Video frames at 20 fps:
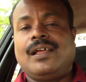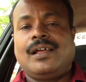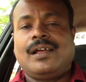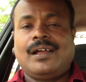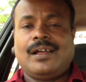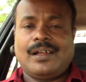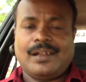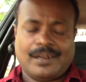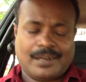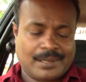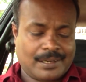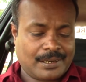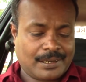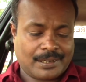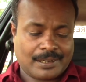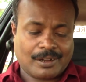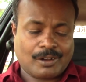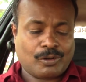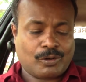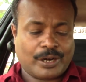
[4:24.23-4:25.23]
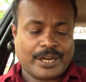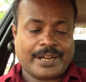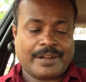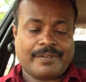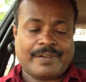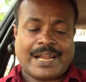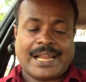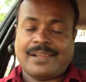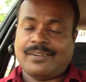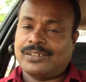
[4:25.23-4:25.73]
Uh, அவருடைய
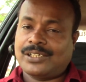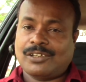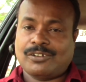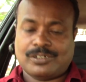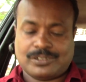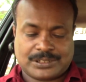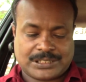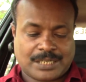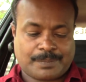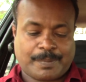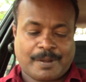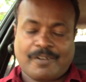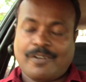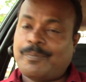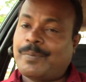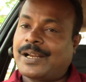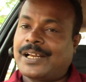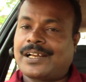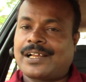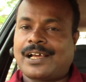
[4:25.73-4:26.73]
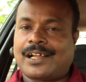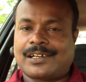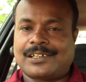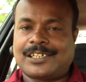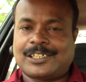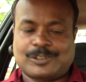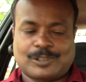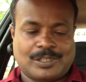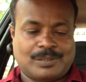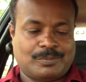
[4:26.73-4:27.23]
வேலையை வந்து அவர் சிறப்பாகவே பண்ணியிருக்காருன்னு
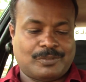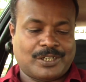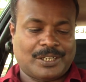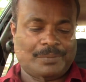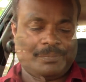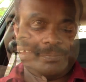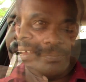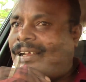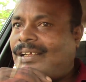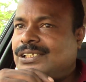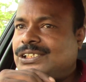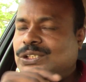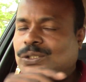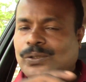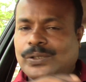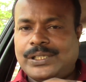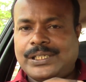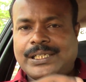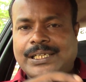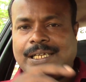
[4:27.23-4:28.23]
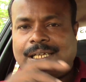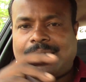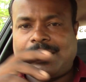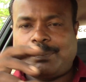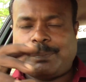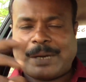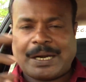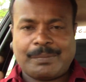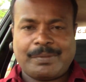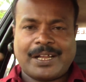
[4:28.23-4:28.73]
தான் சொல்ல முடியும் ஸோ இந்த
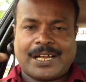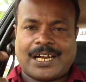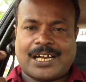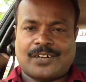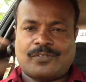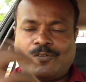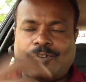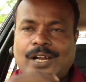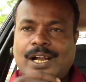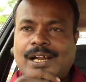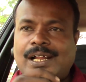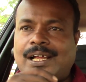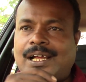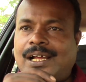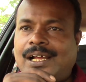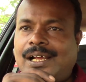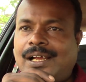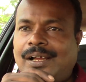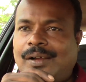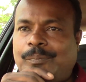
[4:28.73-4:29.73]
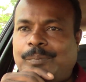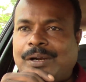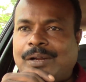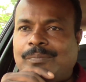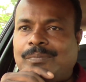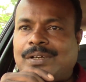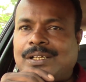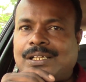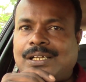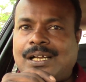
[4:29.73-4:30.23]
படமே கலர்ஃபுல்லான
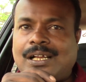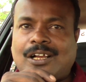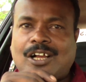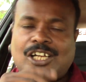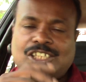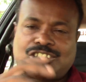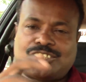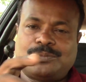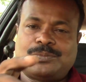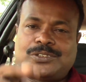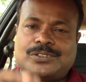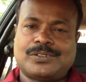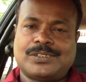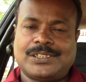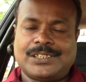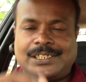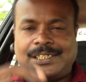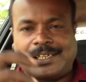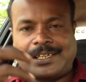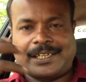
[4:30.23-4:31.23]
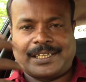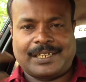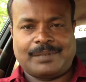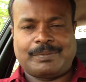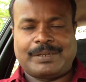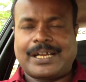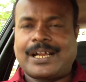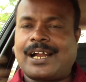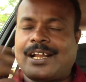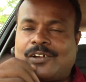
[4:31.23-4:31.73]
படம்ன்றதுனால காஸ்டியூம்ஸ் வந்து அதே
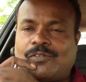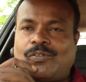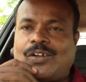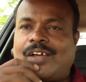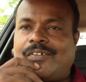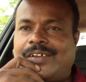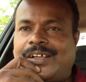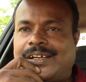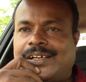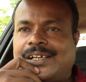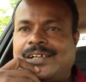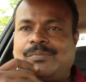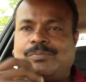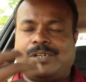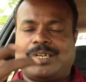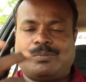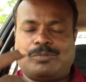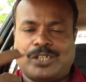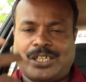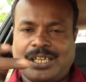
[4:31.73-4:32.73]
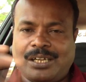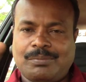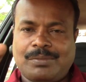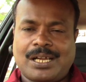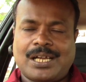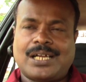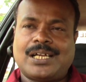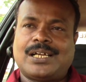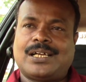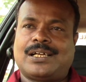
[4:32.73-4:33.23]
மாதிரி கலர்ஃபுல்லாகவே இருக்குது மிக
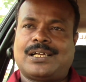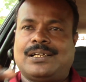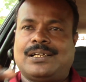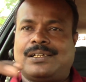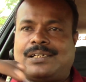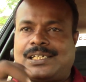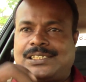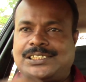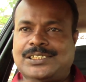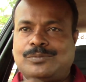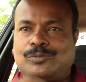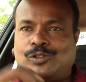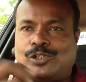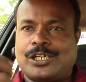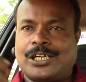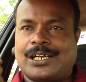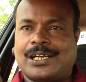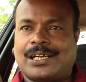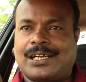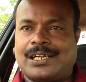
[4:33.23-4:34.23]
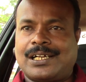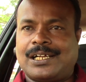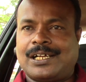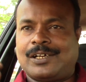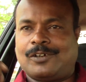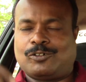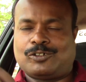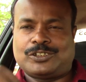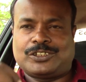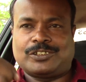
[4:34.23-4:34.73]
முக்கியமாக ரஜினி முருகன்ட்ட
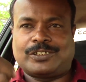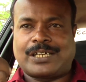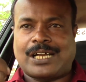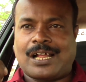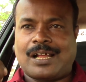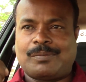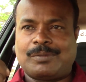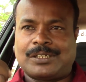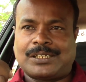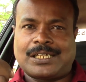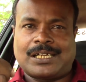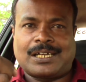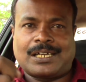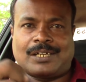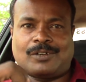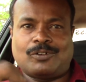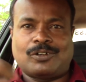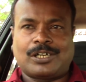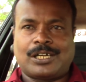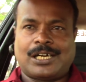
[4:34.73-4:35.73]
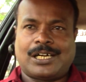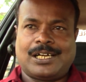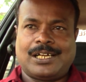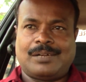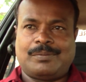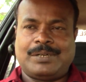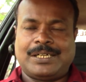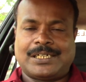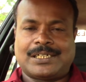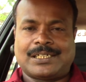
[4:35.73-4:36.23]
கொஞ்சம் கிராமத்தான ஒரு ஆள்
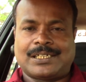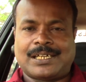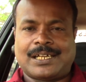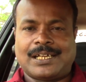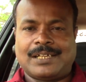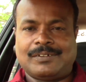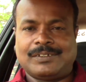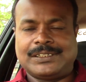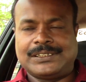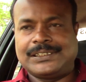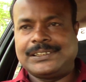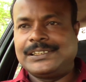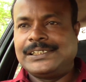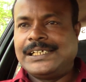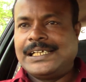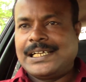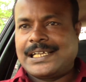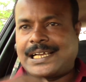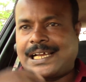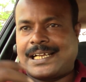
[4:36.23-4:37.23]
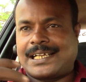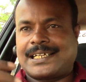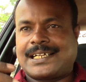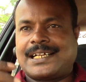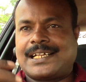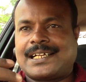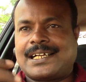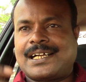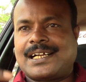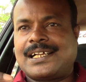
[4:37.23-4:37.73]
அப்படின்றதுனால வந்து கலர்
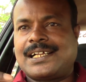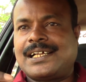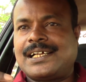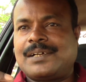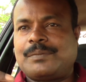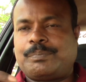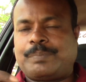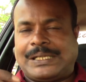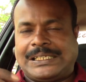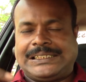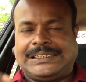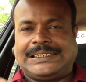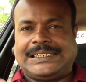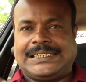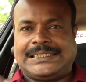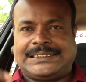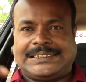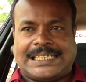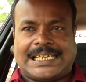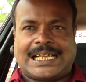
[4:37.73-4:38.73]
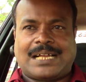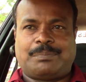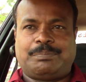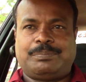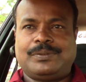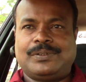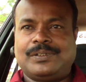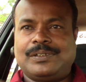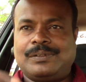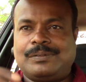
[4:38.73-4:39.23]
கலரான பச்சை
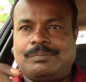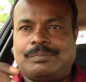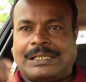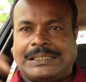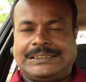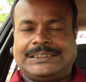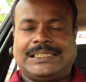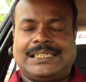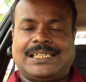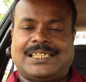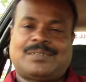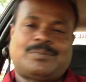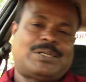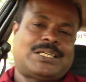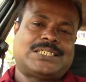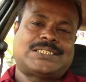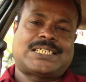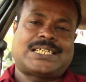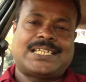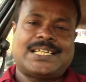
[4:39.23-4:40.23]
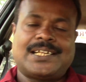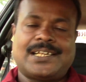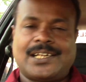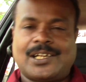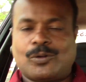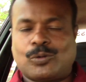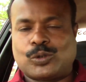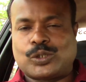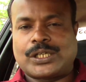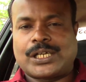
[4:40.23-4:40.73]
சகப்பு மஞ்சள் அந்த மாதிரி
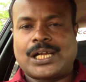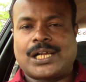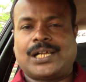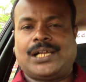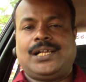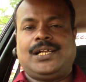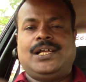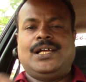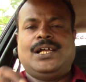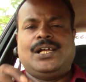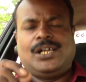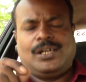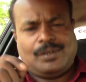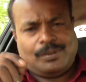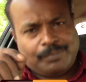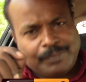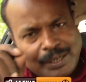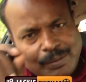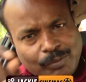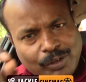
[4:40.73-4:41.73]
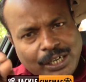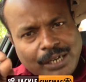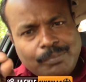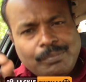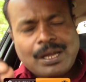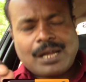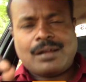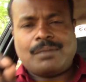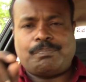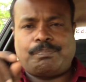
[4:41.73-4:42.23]
சட்டைகள்லாம் கொடுத்துருக்காங்க மிக
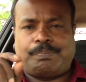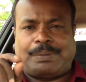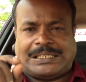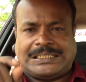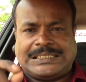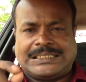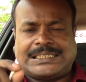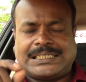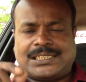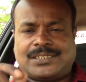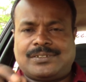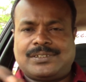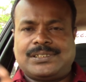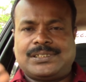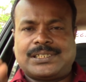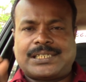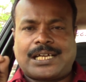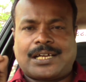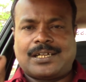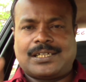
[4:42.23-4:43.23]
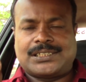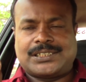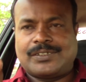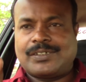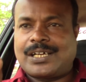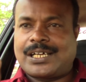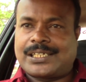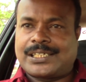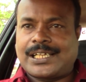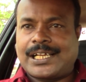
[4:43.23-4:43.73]
முக்கியமாக பச்சை சட்டை வந்து கா
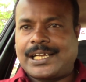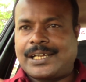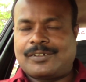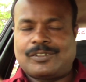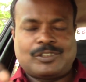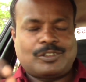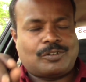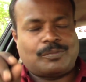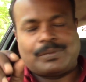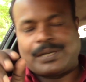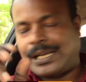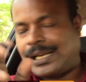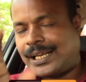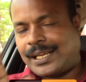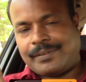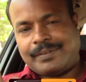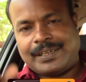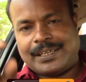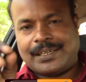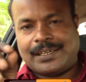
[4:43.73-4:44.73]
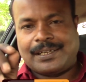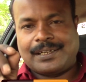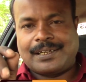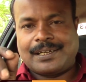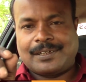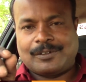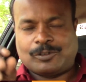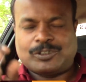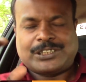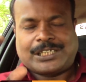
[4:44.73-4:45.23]
சிவகார்த்திகேயனுக்கு வந்து ரொம்ப நல்லாவே
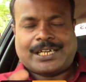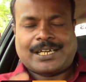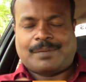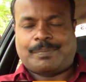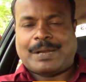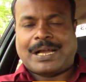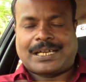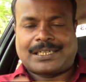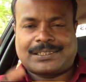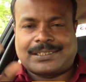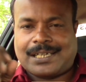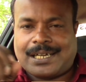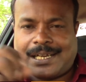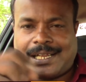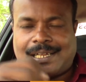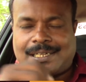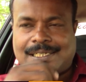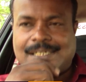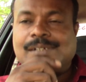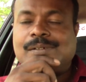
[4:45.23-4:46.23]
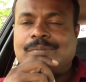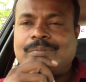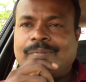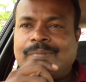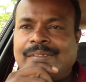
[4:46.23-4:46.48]
கொஞ்சம் நல்லா பார்க்குறதுக்கு நல்லா இருக்குது